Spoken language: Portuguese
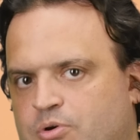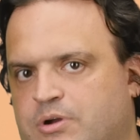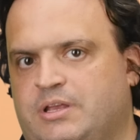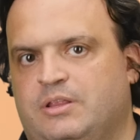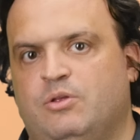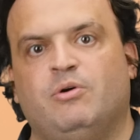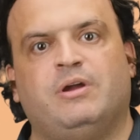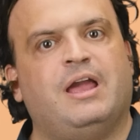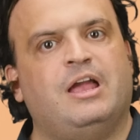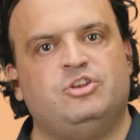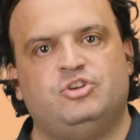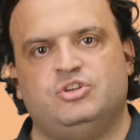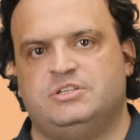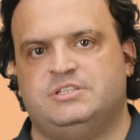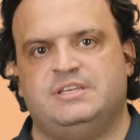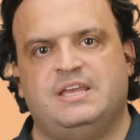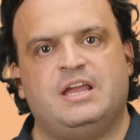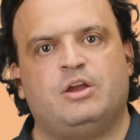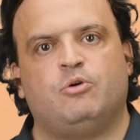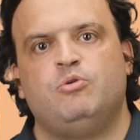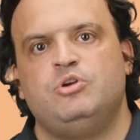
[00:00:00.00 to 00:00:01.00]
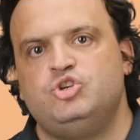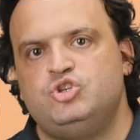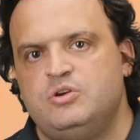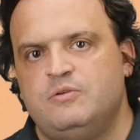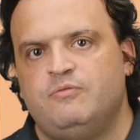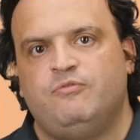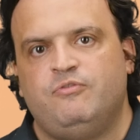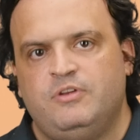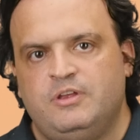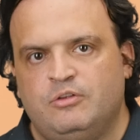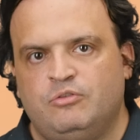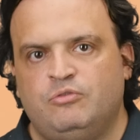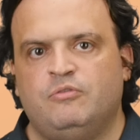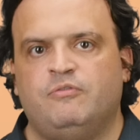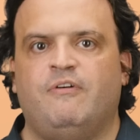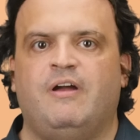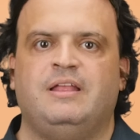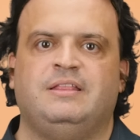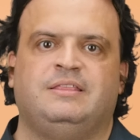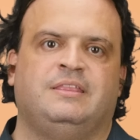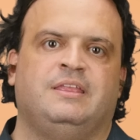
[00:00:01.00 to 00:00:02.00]
o que não quer dizer que o indivíduo
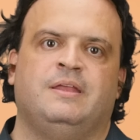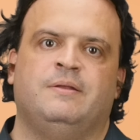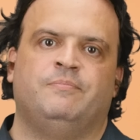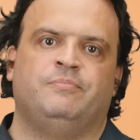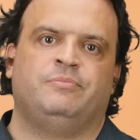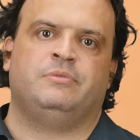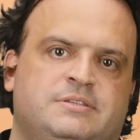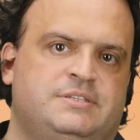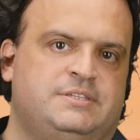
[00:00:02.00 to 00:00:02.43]
vai ter